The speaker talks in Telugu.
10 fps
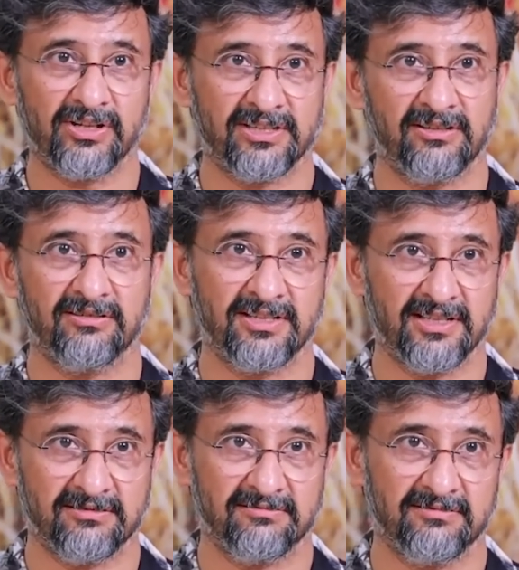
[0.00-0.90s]
లొకేషన్లో
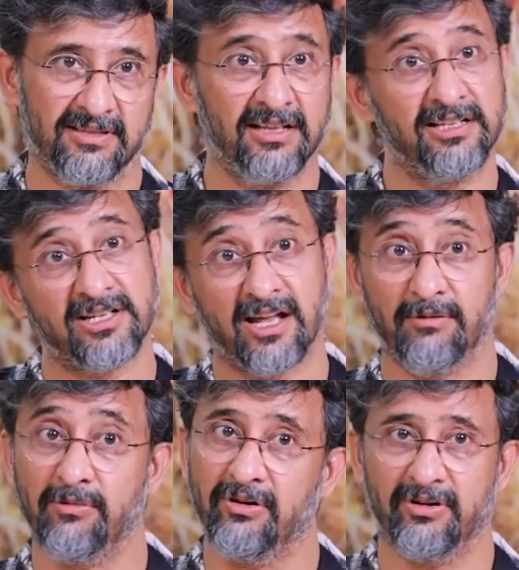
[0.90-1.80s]
చేసాం అది
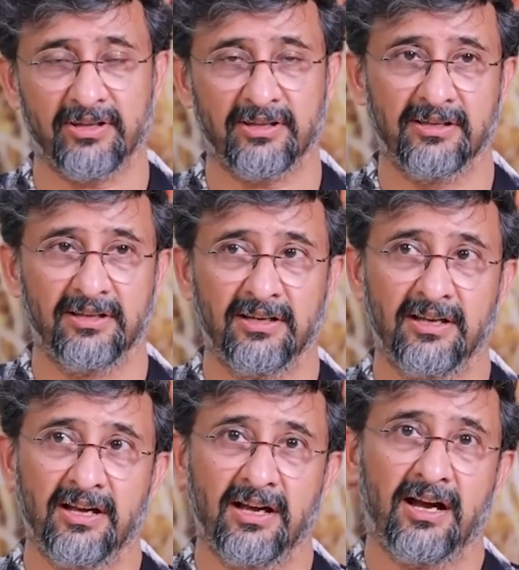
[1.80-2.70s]
చాలా బాగుంటుంది
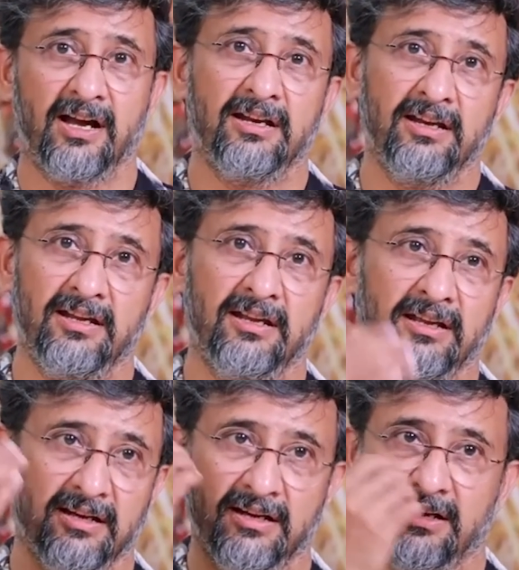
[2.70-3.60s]
అన్నీ
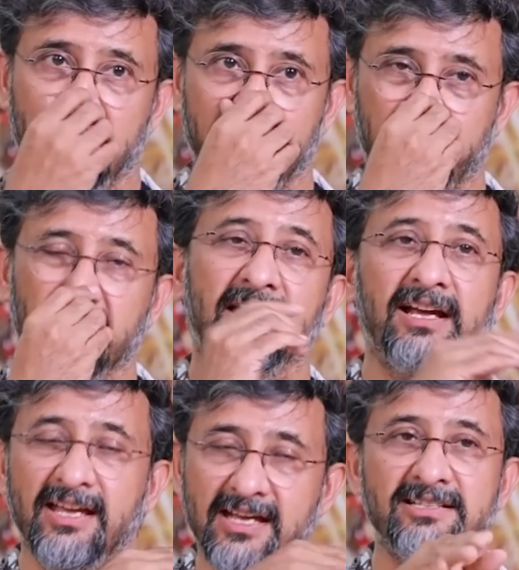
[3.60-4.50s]

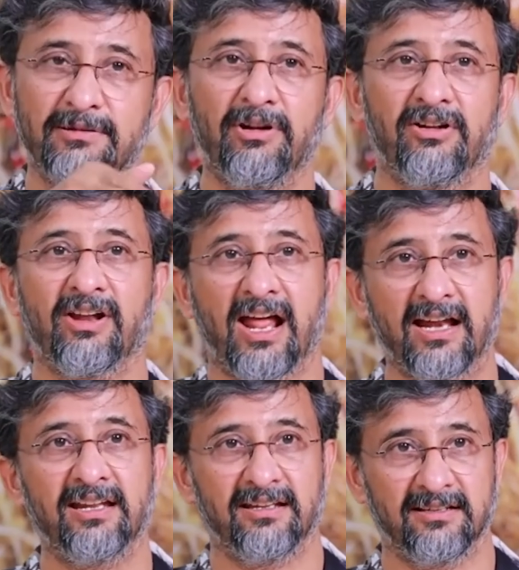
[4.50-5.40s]
ఇప్పటిదాకా ఏ సినిమాలో
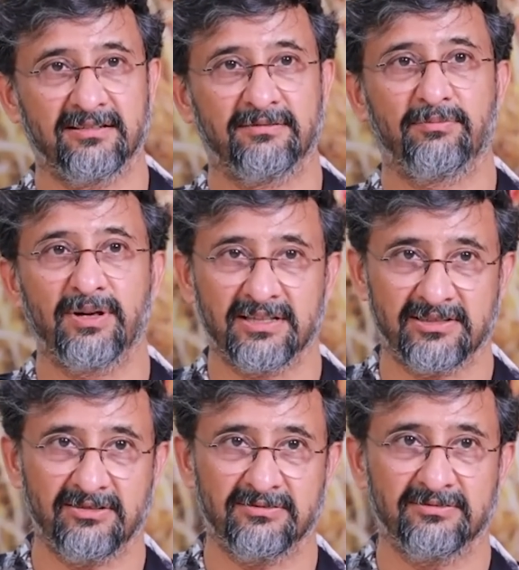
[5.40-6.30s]
రాని
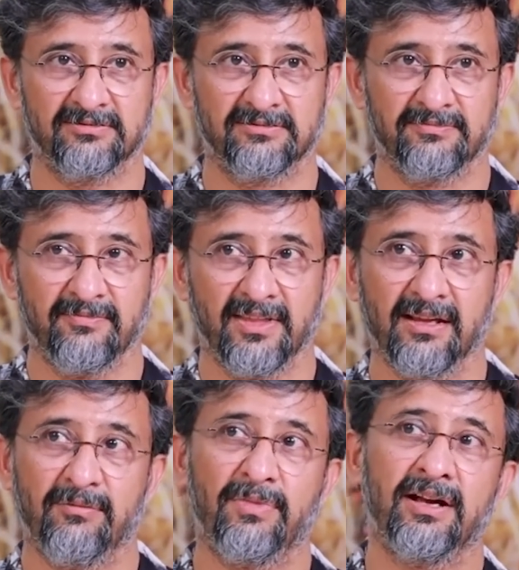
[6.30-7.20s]
ప్లేస్లు
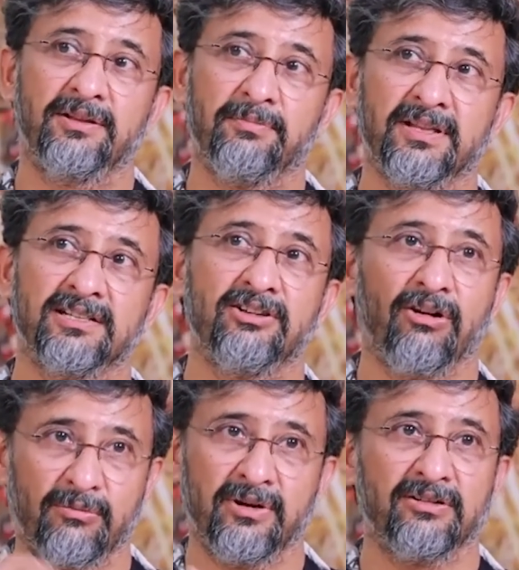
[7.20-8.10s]
మధ్యప్రదేశ్
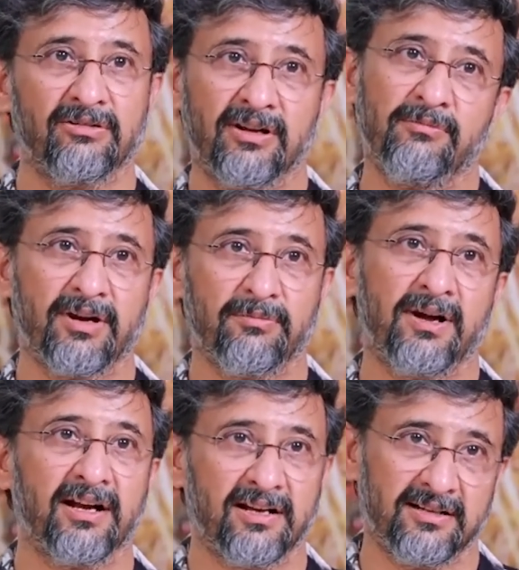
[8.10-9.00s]
గవర్నమెంట్ కూడా మాకు
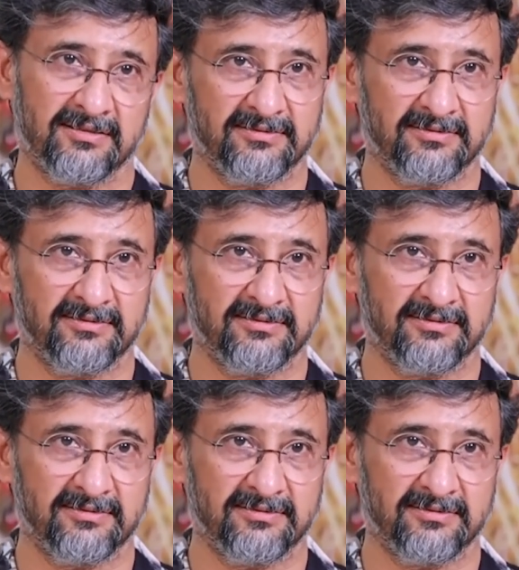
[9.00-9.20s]
బాగా